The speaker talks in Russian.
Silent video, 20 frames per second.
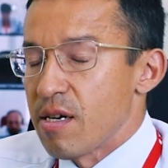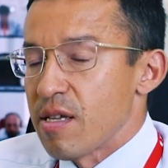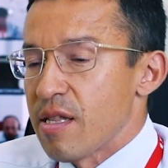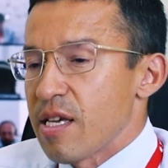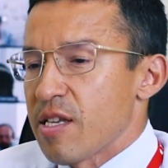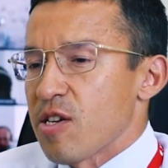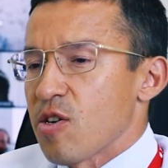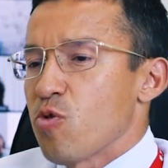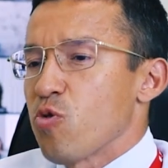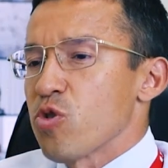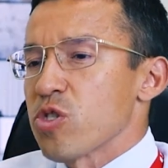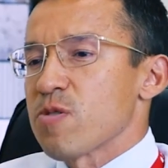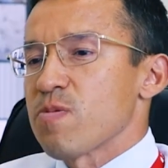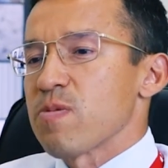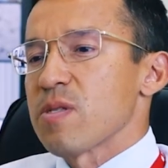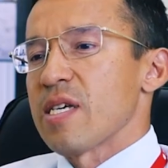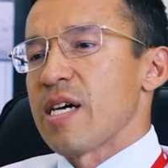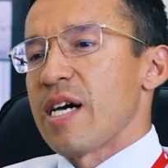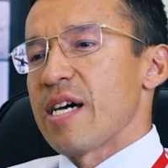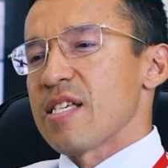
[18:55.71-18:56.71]
Знаете,
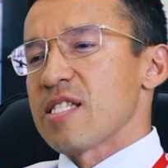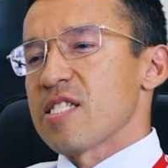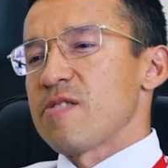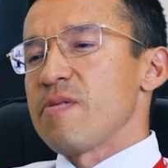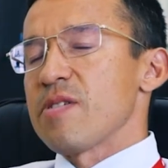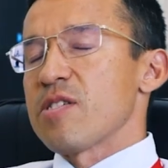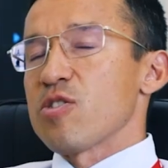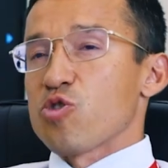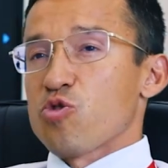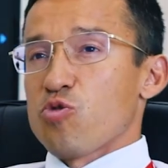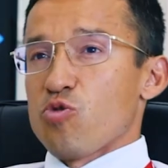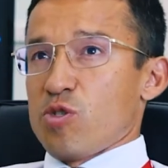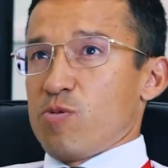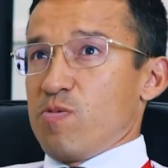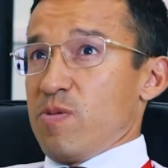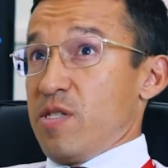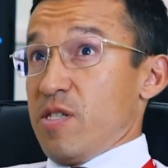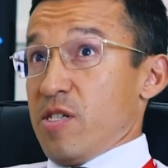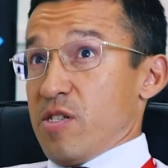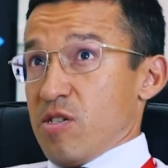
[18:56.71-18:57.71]
косвенно о развитии что
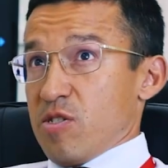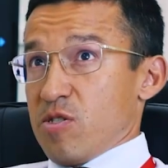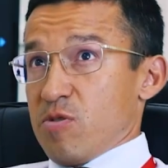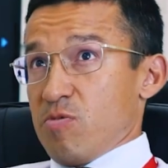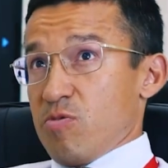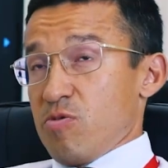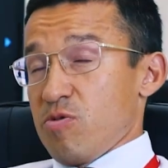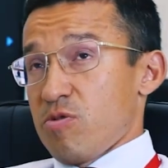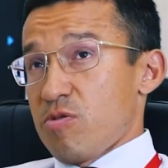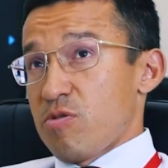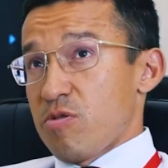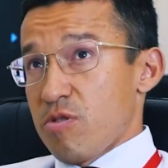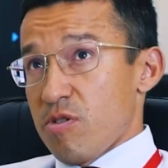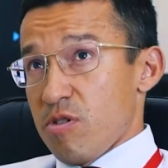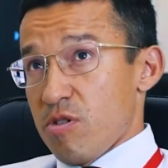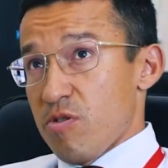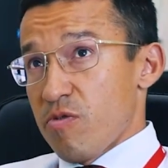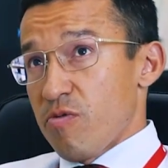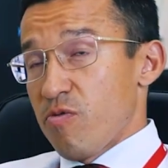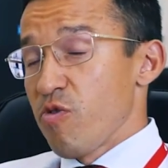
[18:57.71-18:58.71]
свидетельствует?
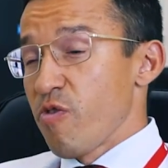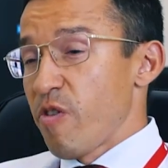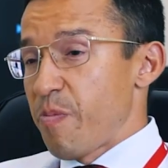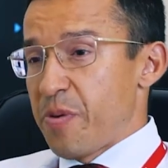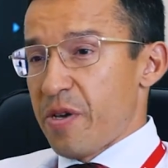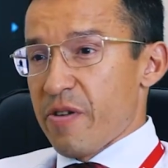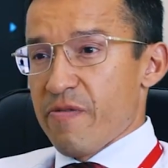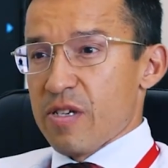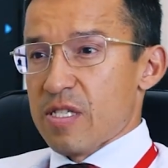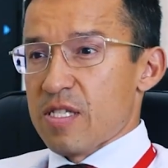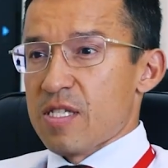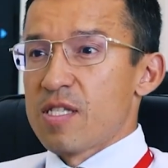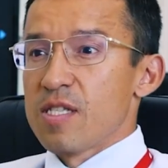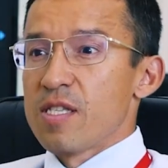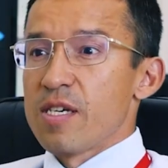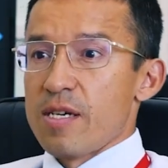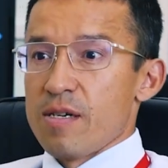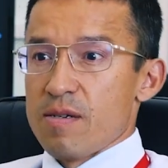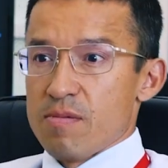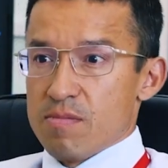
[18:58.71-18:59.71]
Э, ну, во-первых,
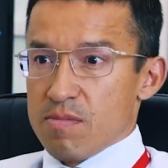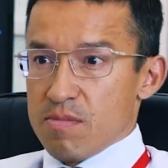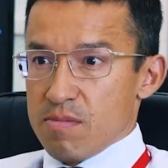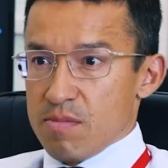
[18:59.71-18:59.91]
сны,